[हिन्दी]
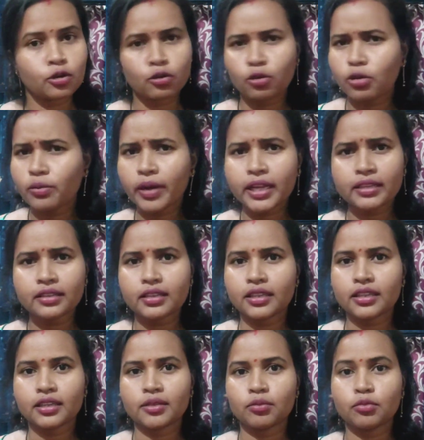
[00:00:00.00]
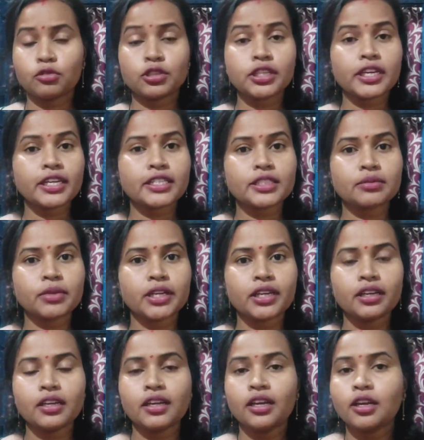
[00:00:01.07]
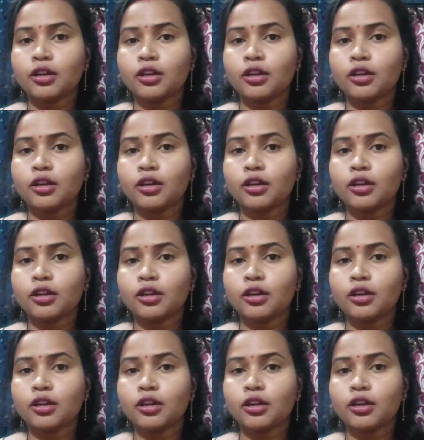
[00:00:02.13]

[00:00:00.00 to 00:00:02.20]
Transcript: कोई बात नहीं मुझे इसमें